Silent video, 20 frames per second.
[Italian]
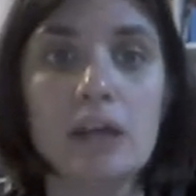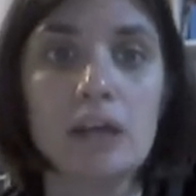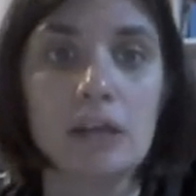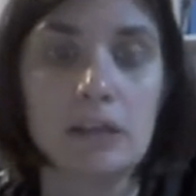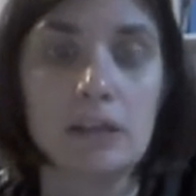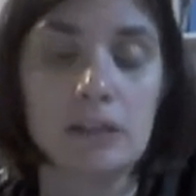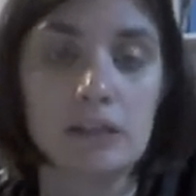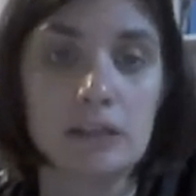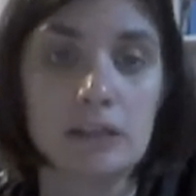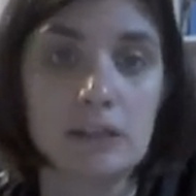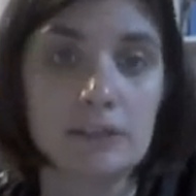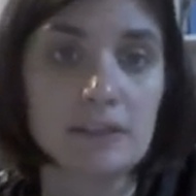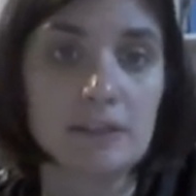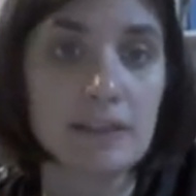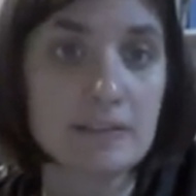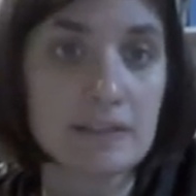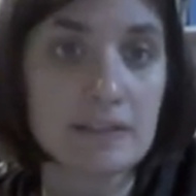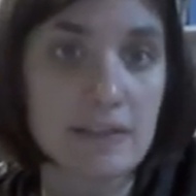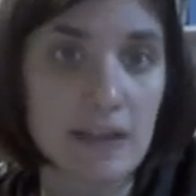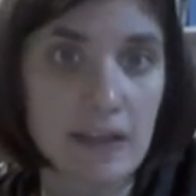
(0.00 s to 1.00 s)
eh,
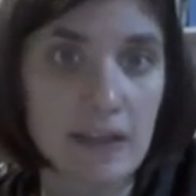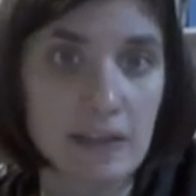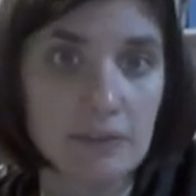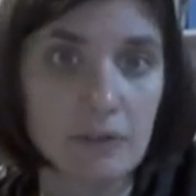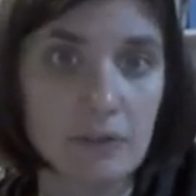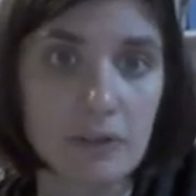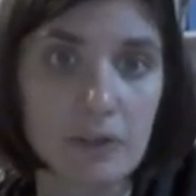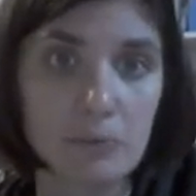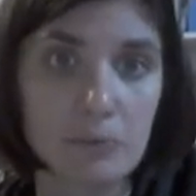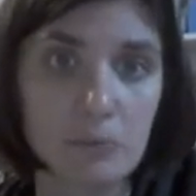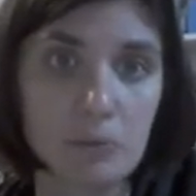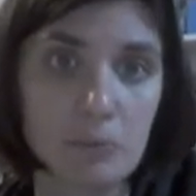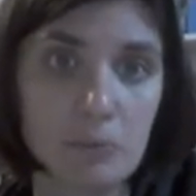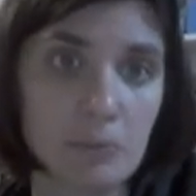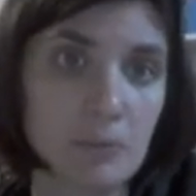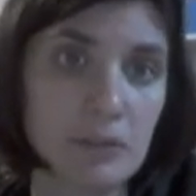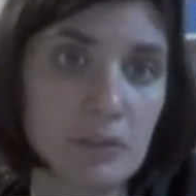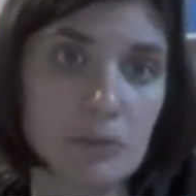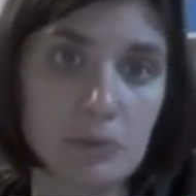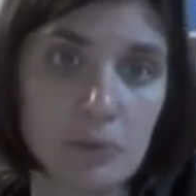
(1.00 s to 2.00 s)
D'Azeglio, che in quel
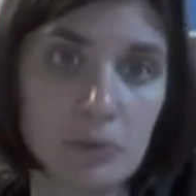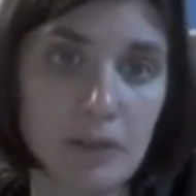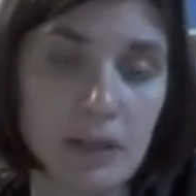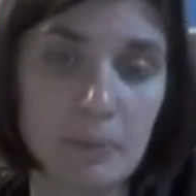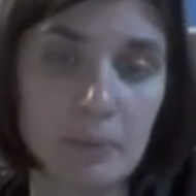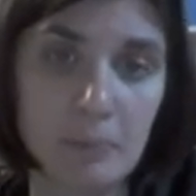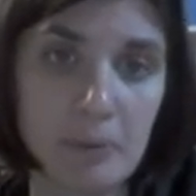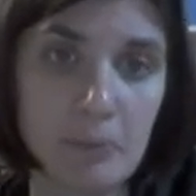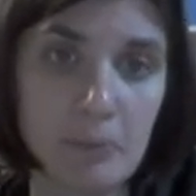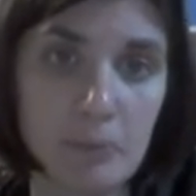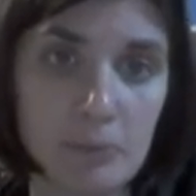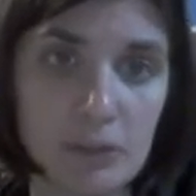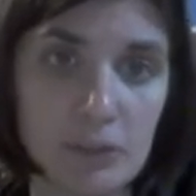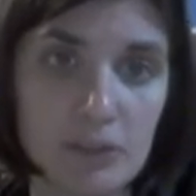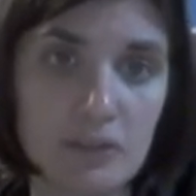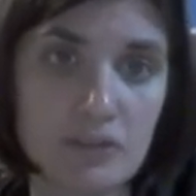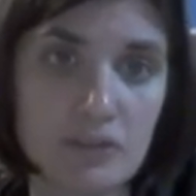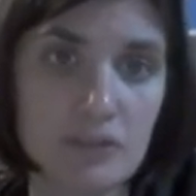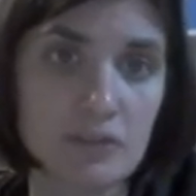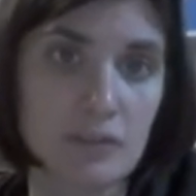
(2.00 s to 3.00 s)
momento era il primo
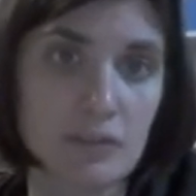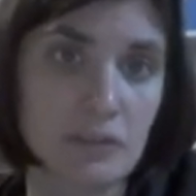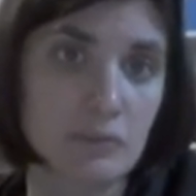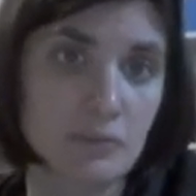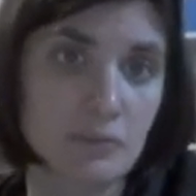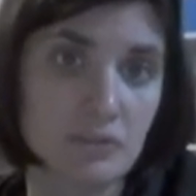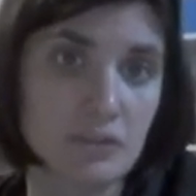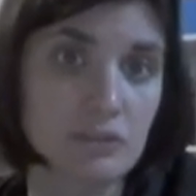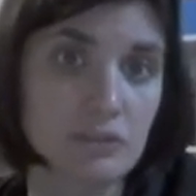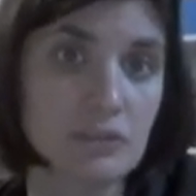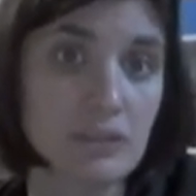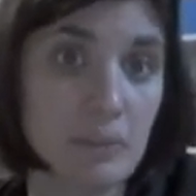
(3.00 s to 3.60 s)
ministro, è costretto ad